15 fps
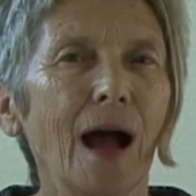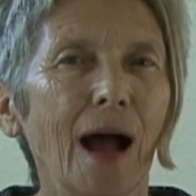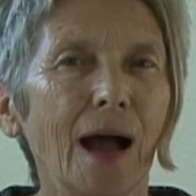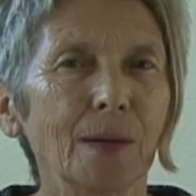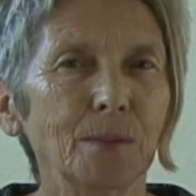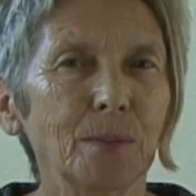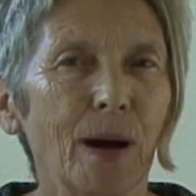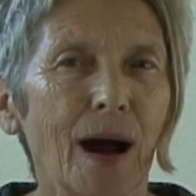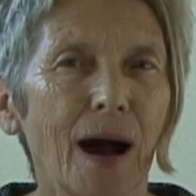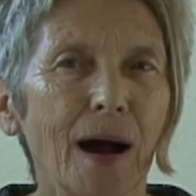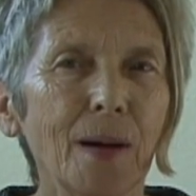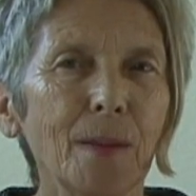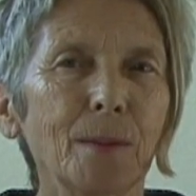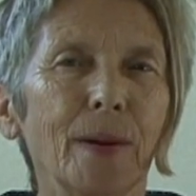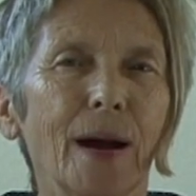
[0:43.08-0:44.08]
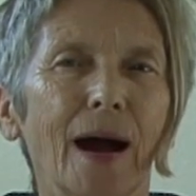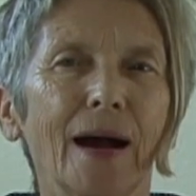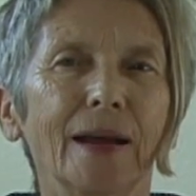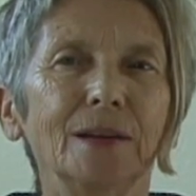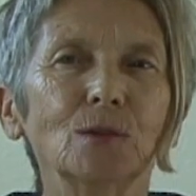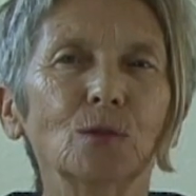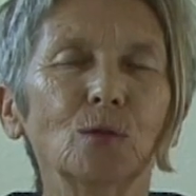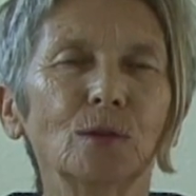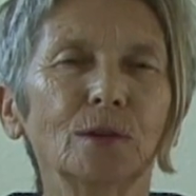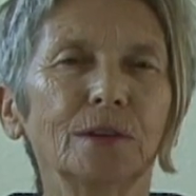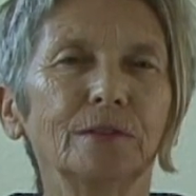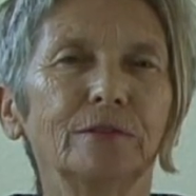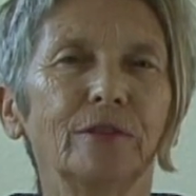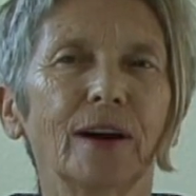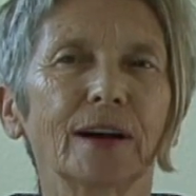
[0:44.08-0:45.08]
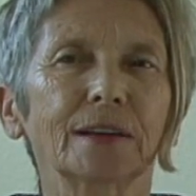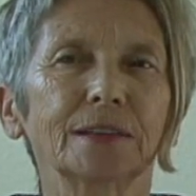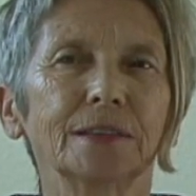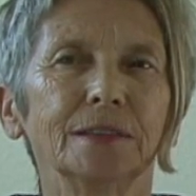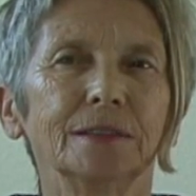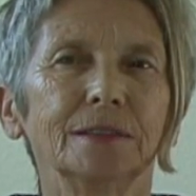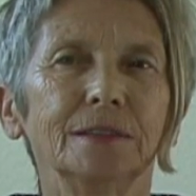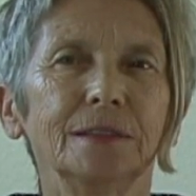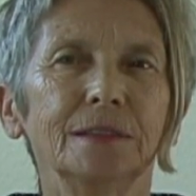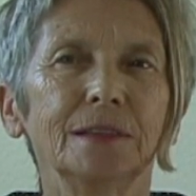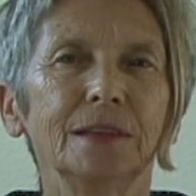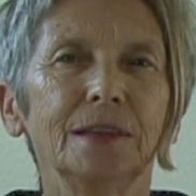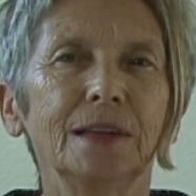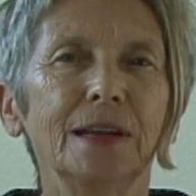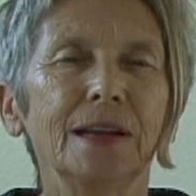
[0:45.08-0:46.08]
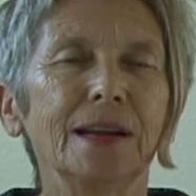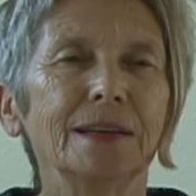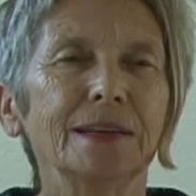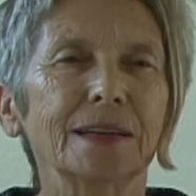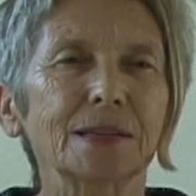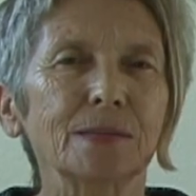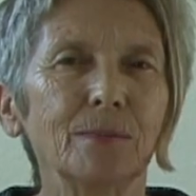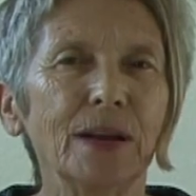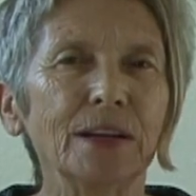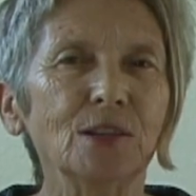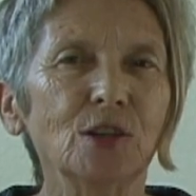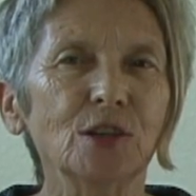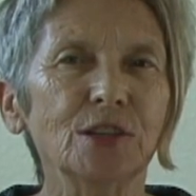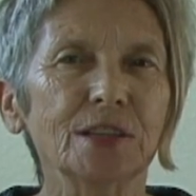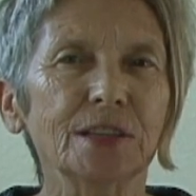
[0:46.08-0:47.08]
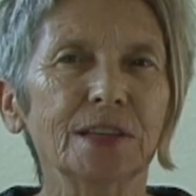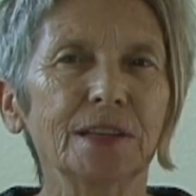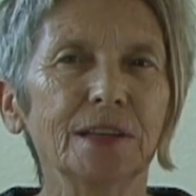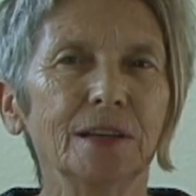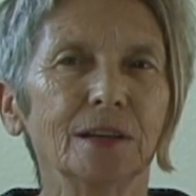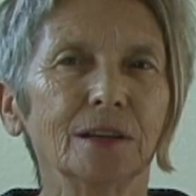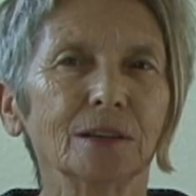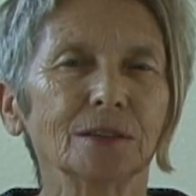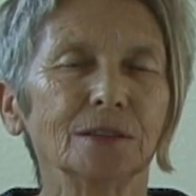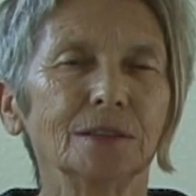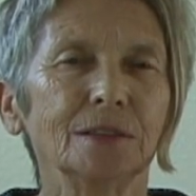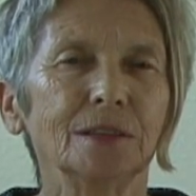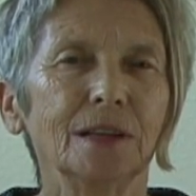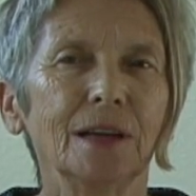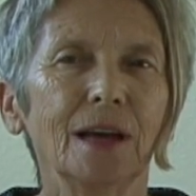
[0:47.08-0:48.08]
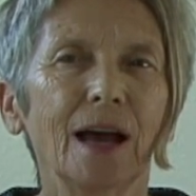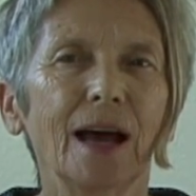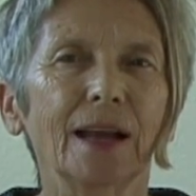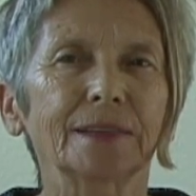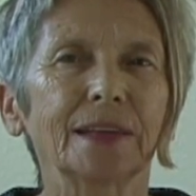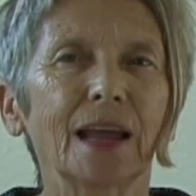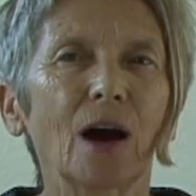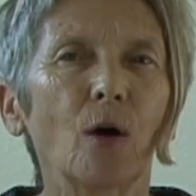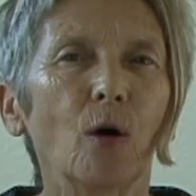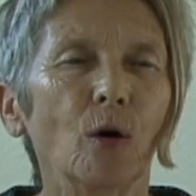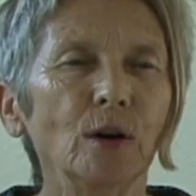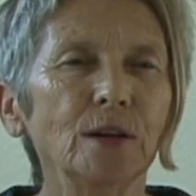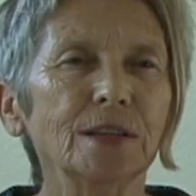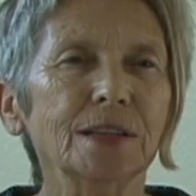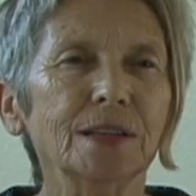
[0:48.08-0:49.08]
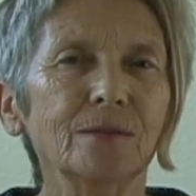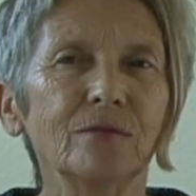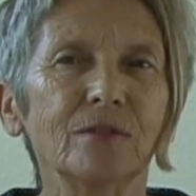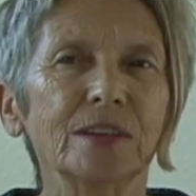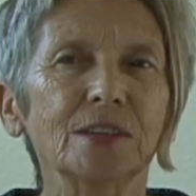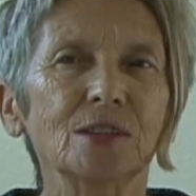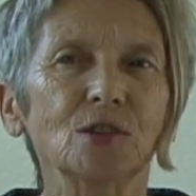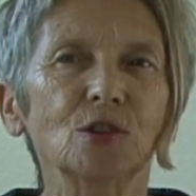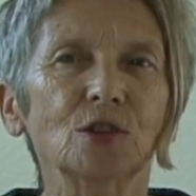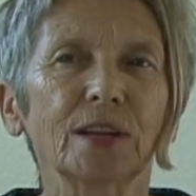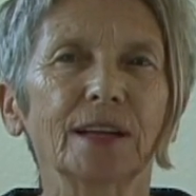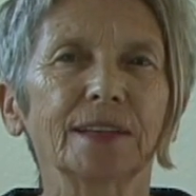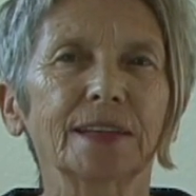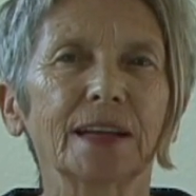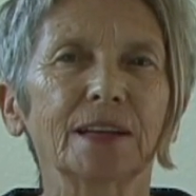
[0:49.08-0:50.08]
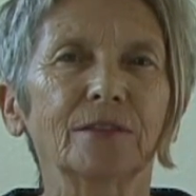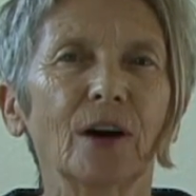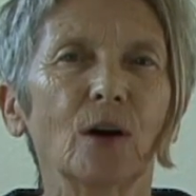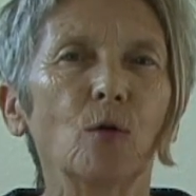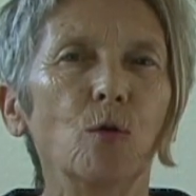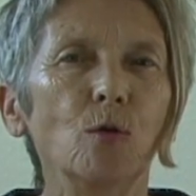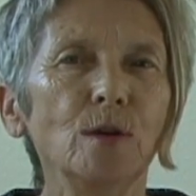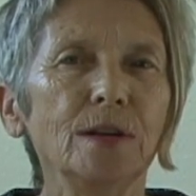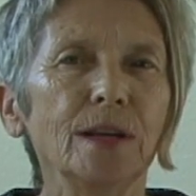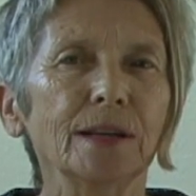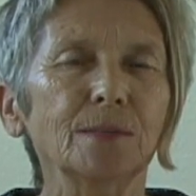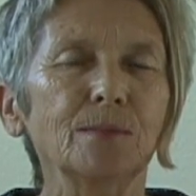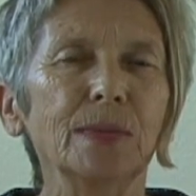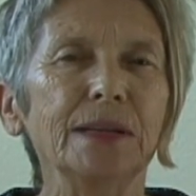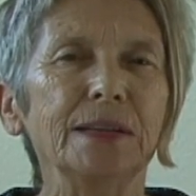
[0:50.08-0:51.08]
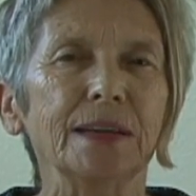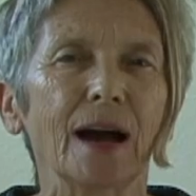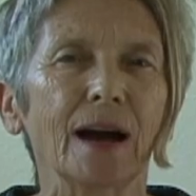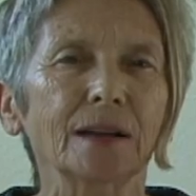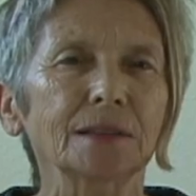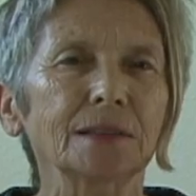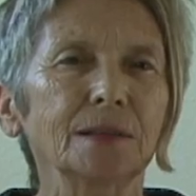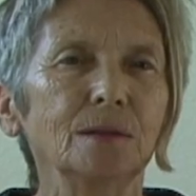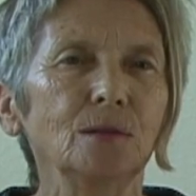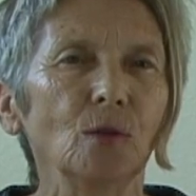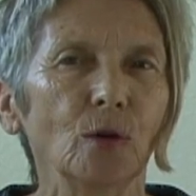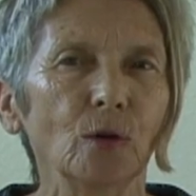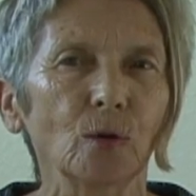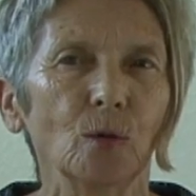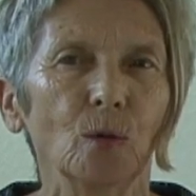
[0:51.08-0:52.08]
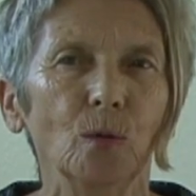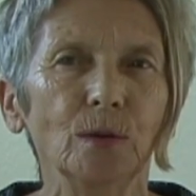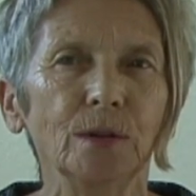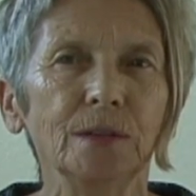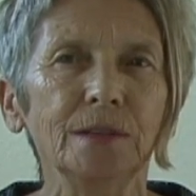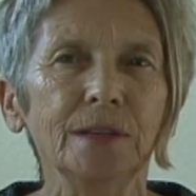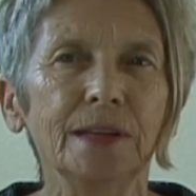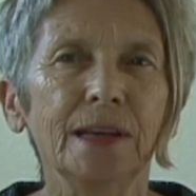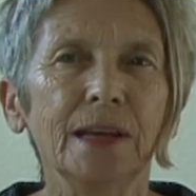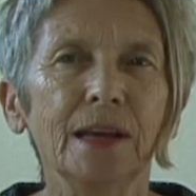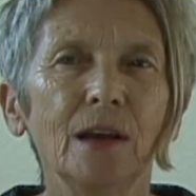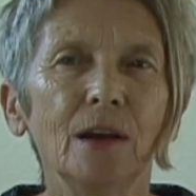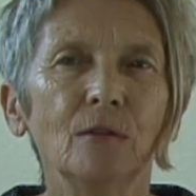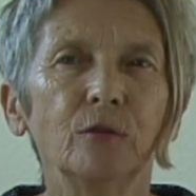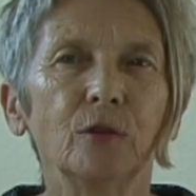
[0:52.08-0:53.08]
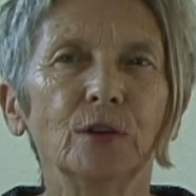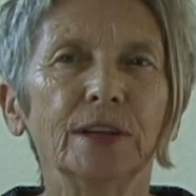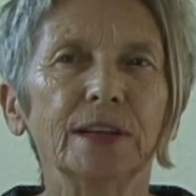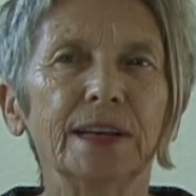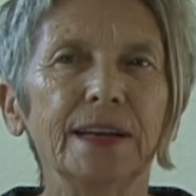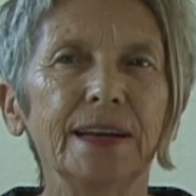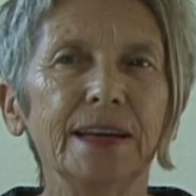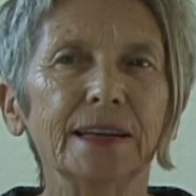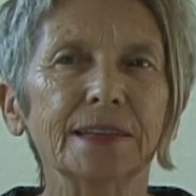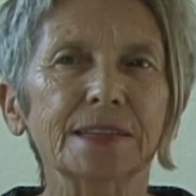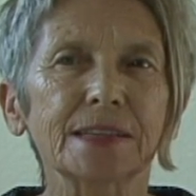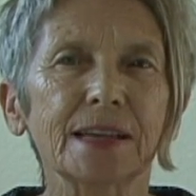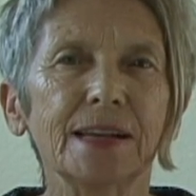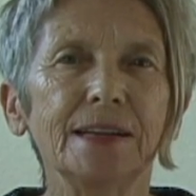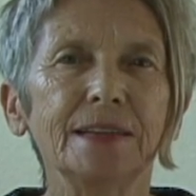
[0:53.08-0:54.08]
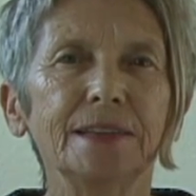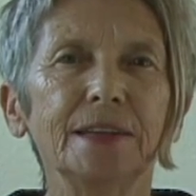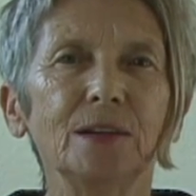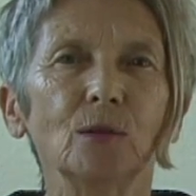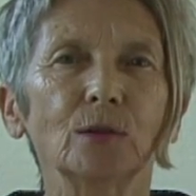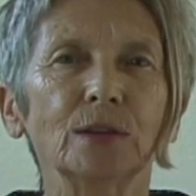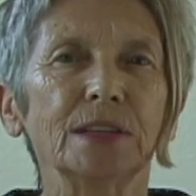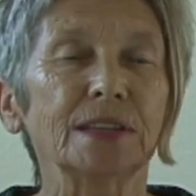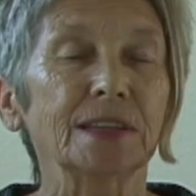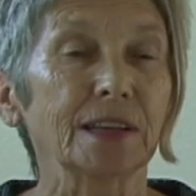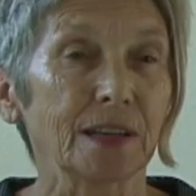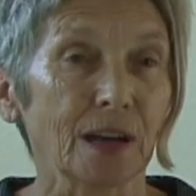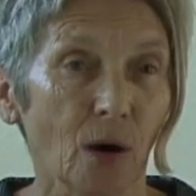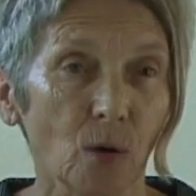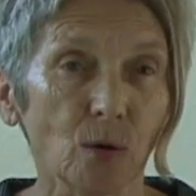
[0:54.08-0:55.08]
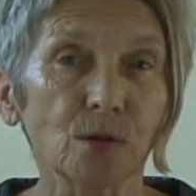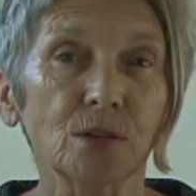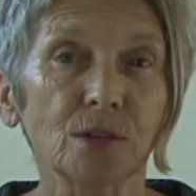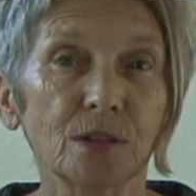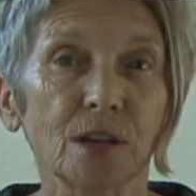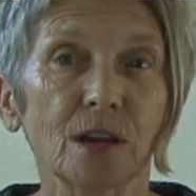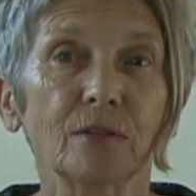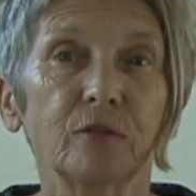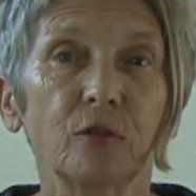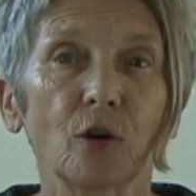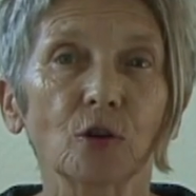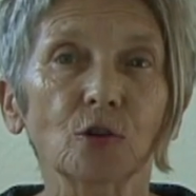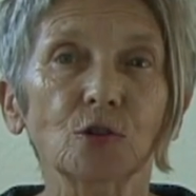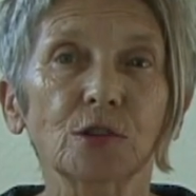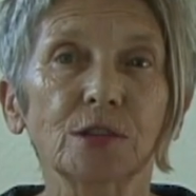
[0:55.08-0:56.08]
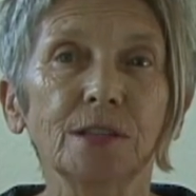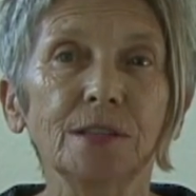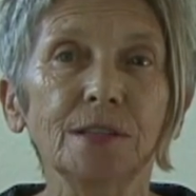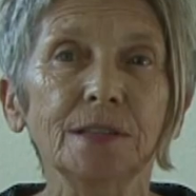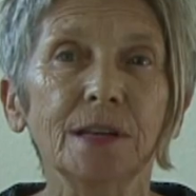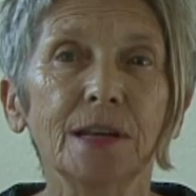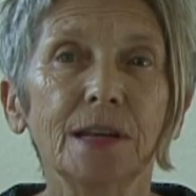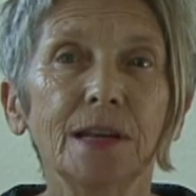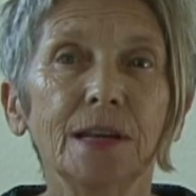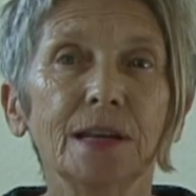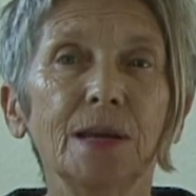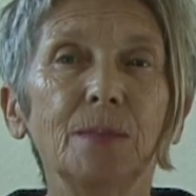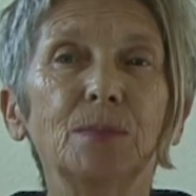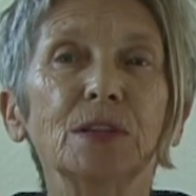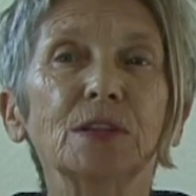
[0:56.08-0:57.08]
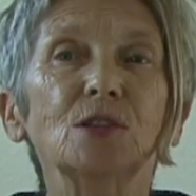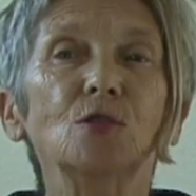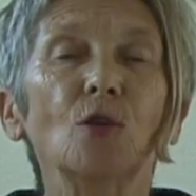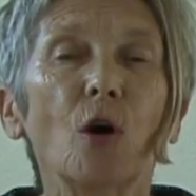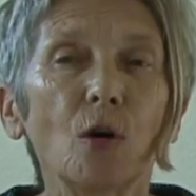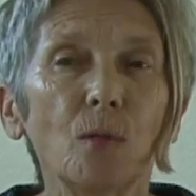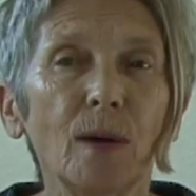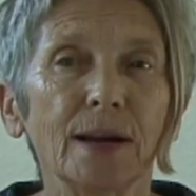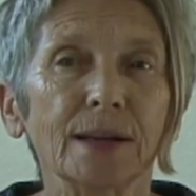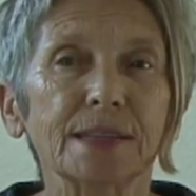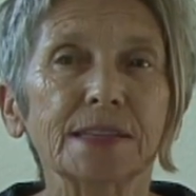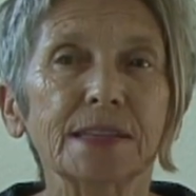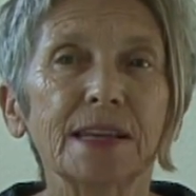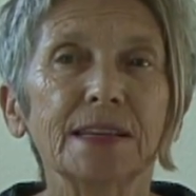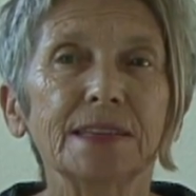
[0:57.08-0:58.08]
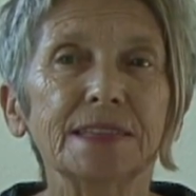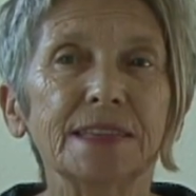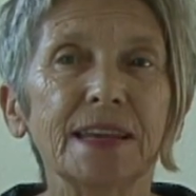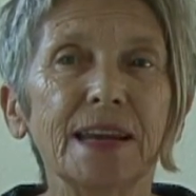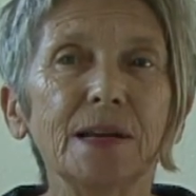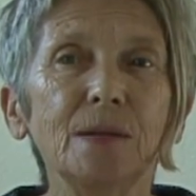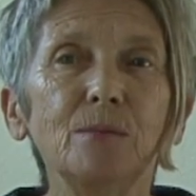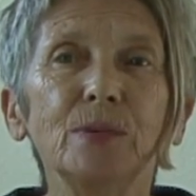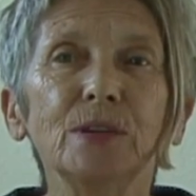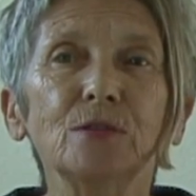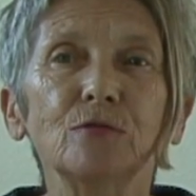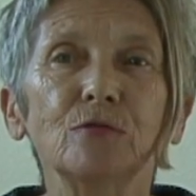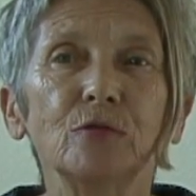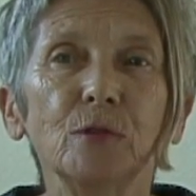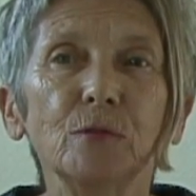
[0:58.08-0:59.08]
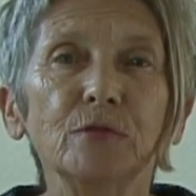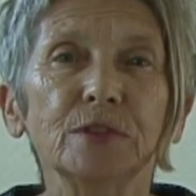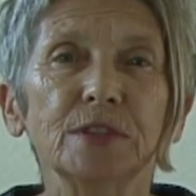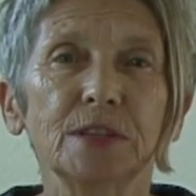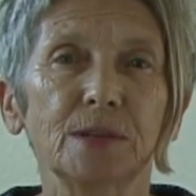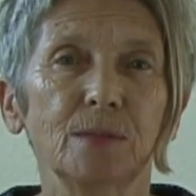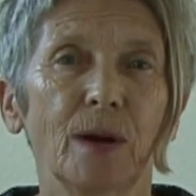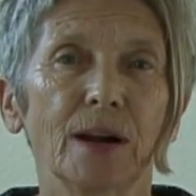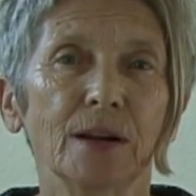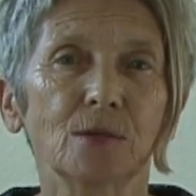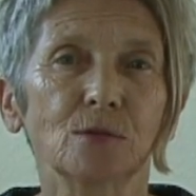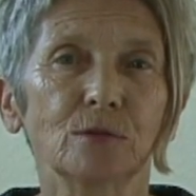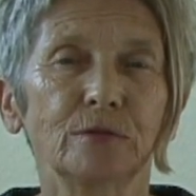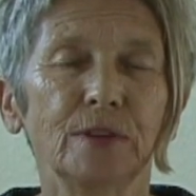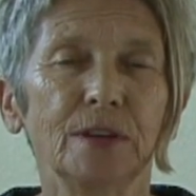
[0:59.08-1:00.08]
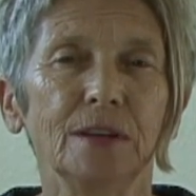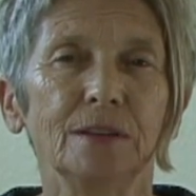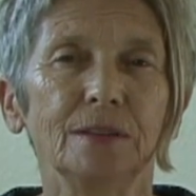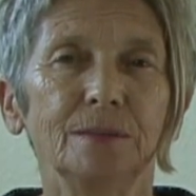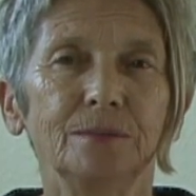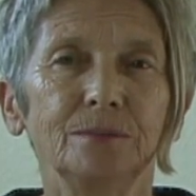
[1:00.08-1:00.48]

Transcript: Ein paar beeindruckende Fakten. Das menschliche Gehirn hat nach heutigem Wissensstand etwa 100 Milliarden Neuronen. Von den Gliazellen, die noch nicht genauestens erforscht sind, gibt es nochmals 10 bis 50 Mal so viel.